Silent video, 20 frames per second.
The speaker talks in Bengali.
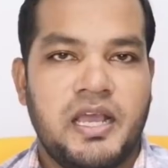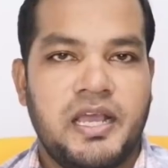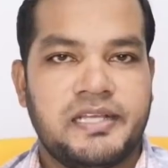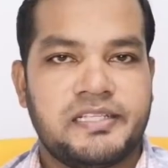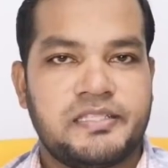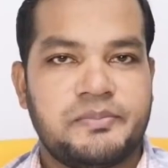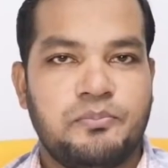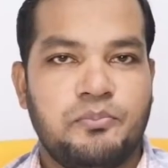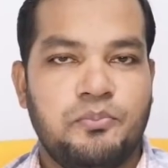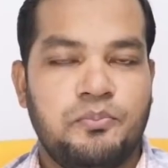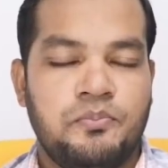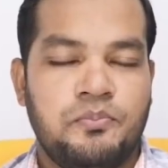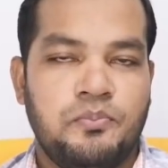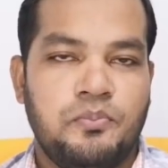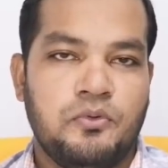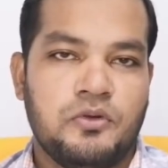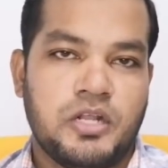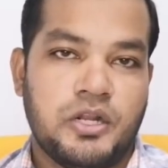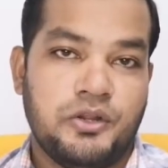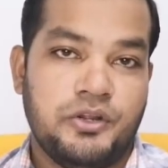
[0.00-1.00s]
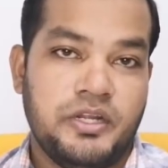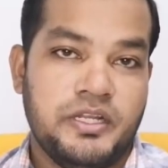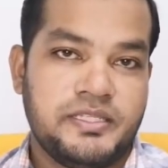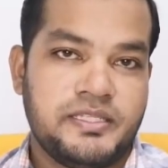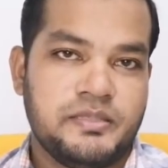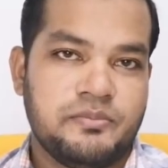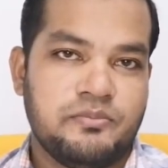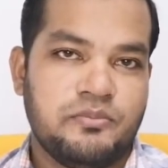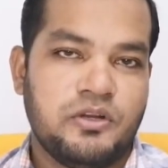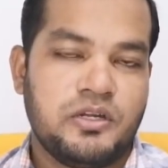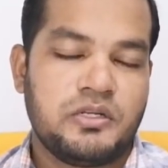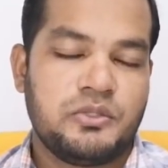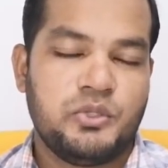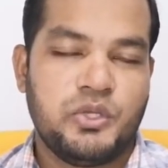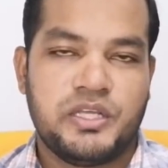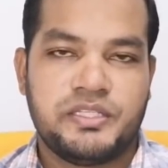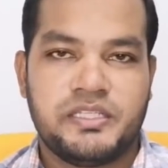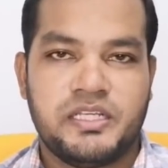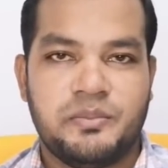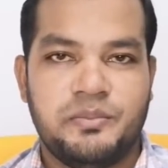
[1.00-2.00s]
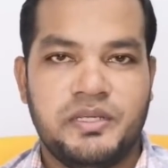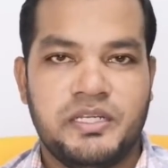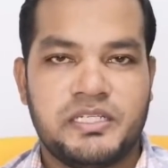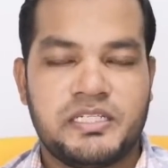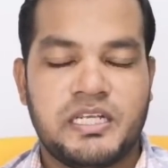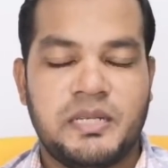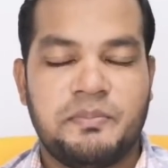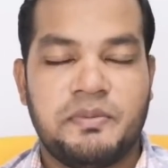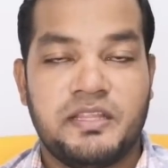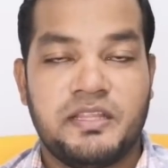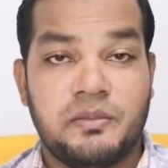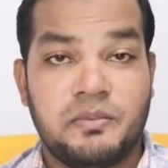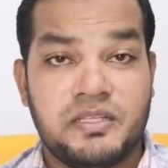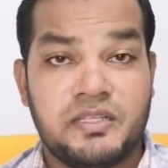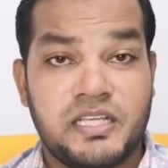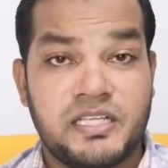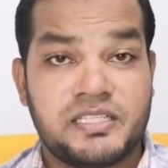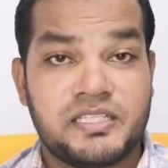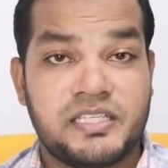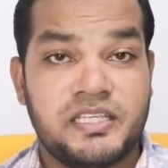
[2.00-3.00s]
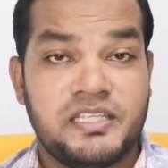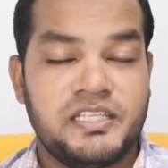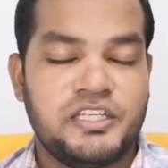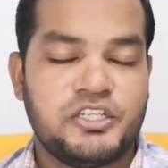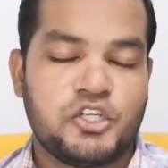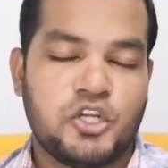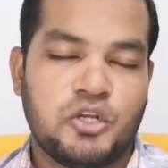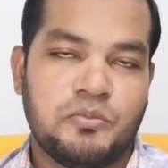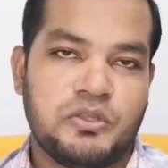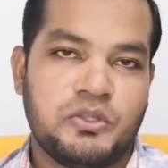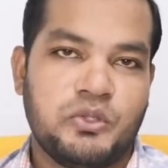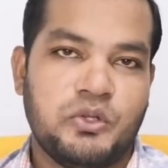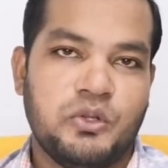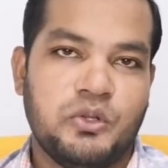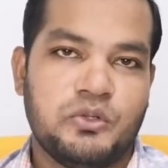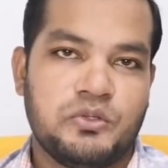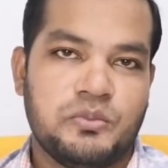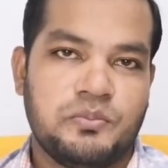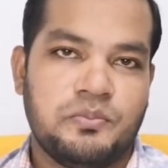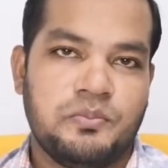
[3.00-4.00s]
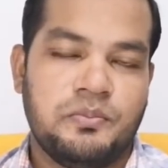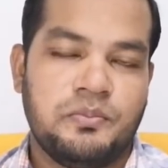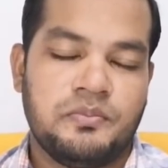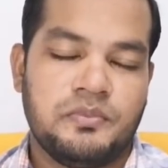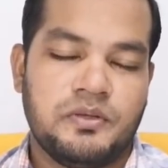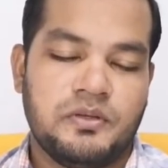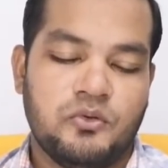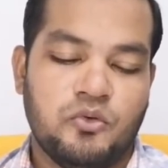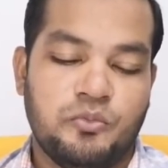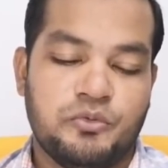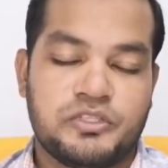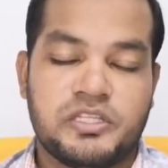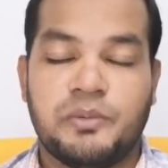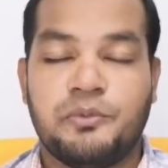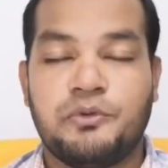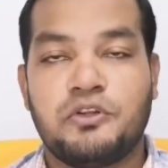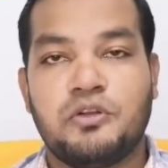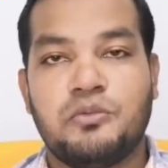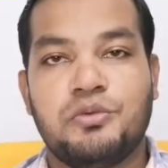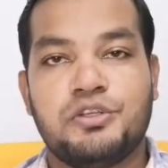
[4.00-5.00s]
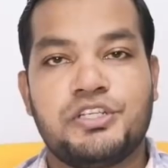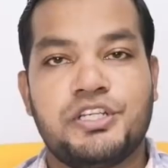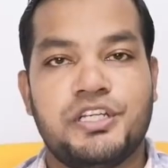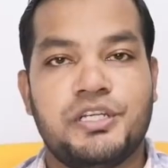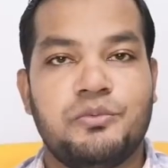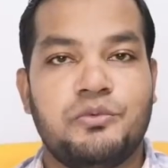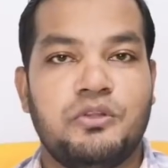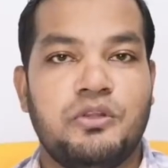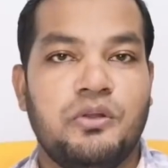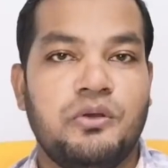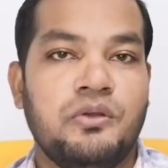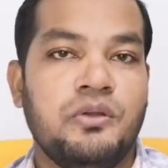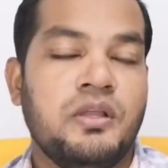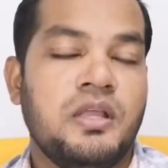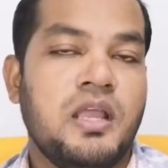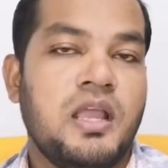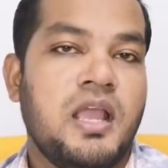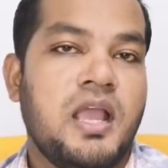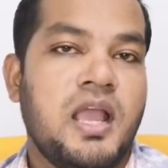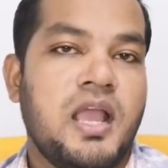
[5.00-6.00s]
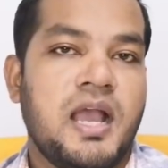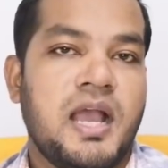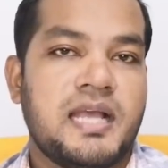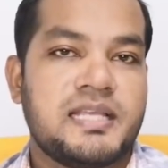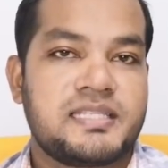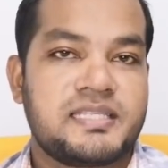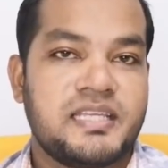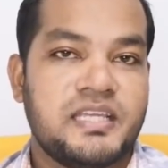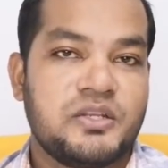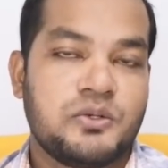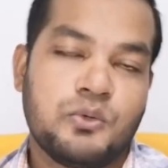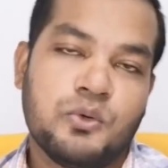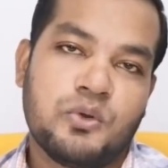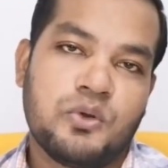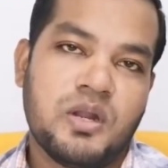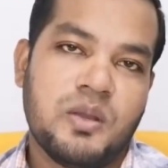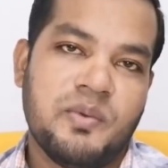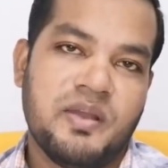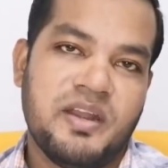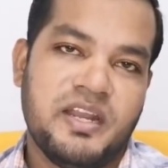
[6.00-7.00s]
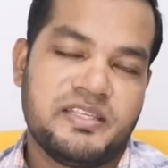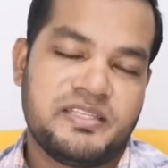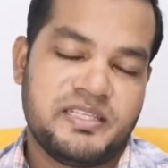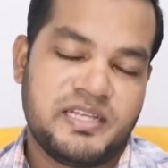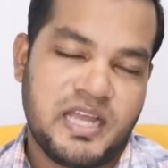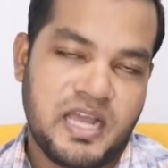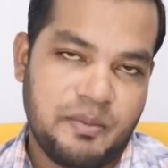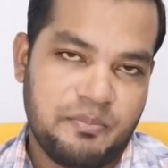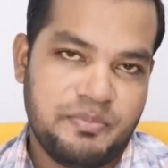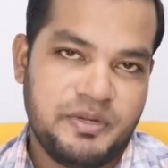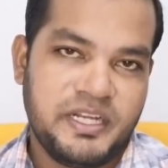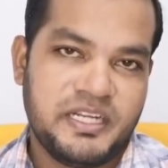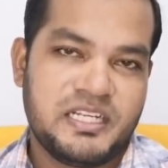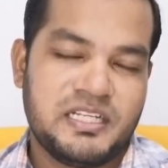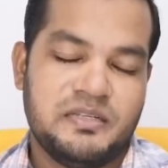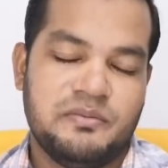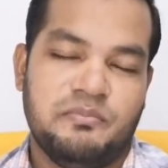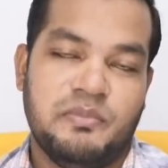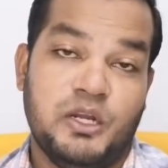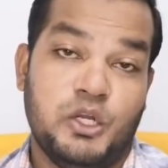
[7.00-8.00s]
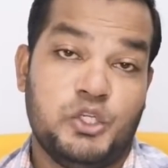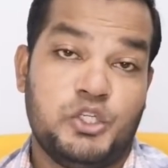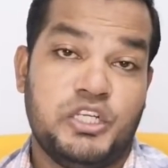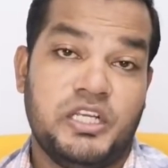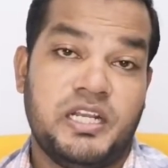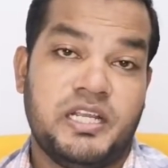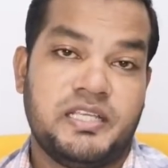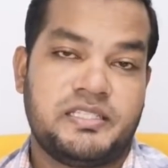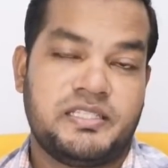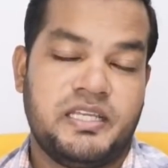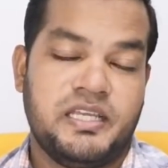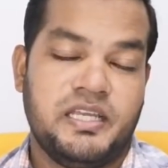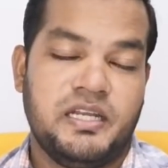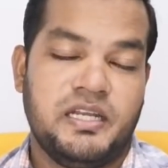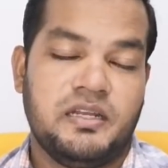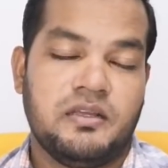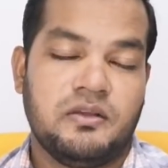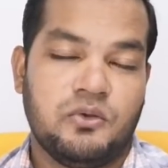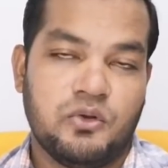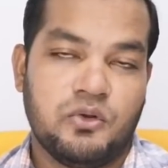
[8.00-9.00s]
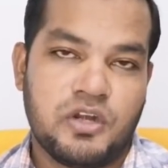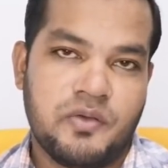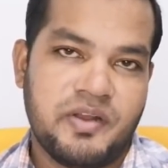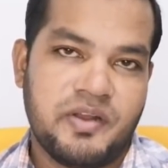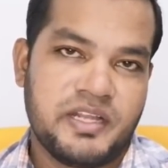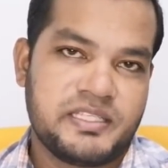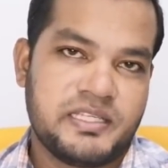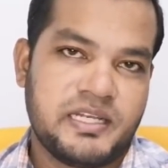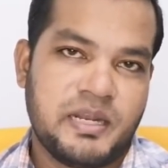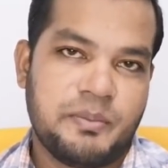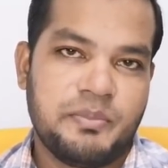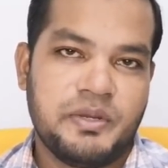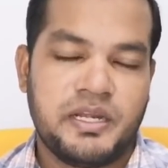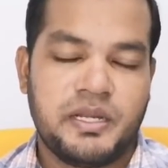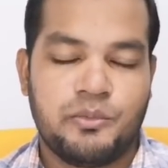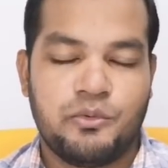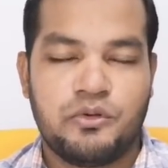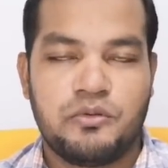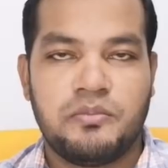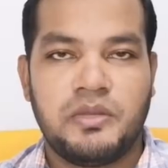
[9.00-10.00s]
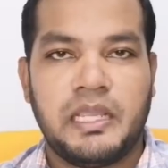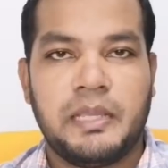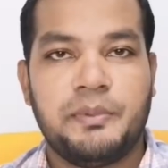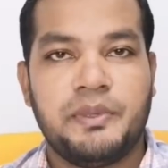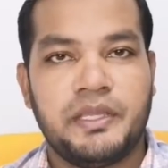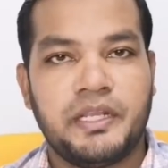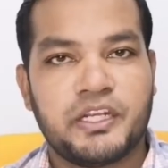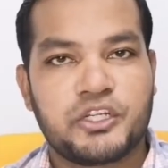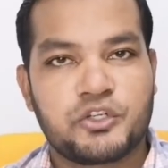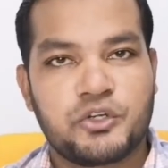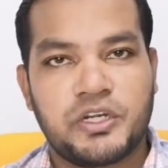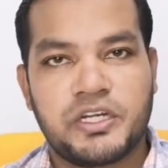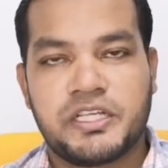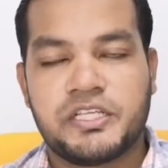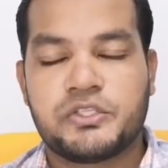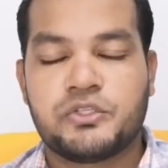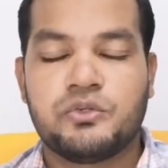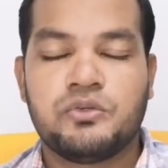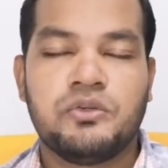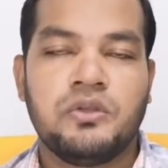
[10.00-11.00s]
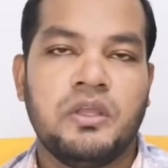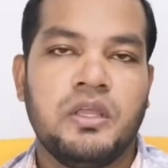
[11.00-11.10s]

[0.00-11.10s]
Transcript: আজ পনেরোই ডিসেম্বর দু আপনাদের মাঝে আজকে যে সংবাদগুলো উপস্থাপন করব সেটি হলো আজকের করোনা ভাইরাসের আপডেট মালয়েশিয়ার আজকের করোনা ভাইরাসের আপডেট এবং ইমিগ্রেশনের কিছু